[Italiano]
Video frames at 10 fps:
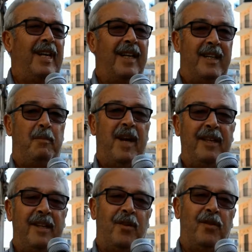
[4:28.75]

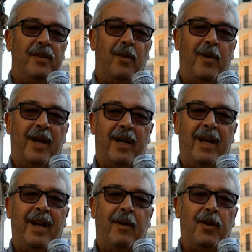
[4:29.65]
ripartire e continuare
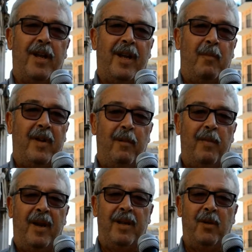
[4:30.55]
a lavorare per il
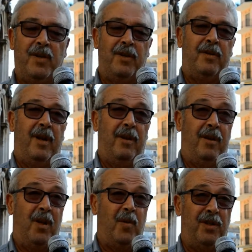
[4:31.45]
bene di questo
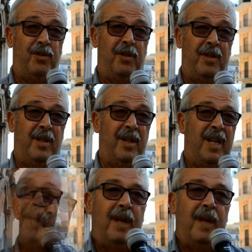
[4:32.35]
territorio, di questi cittadini.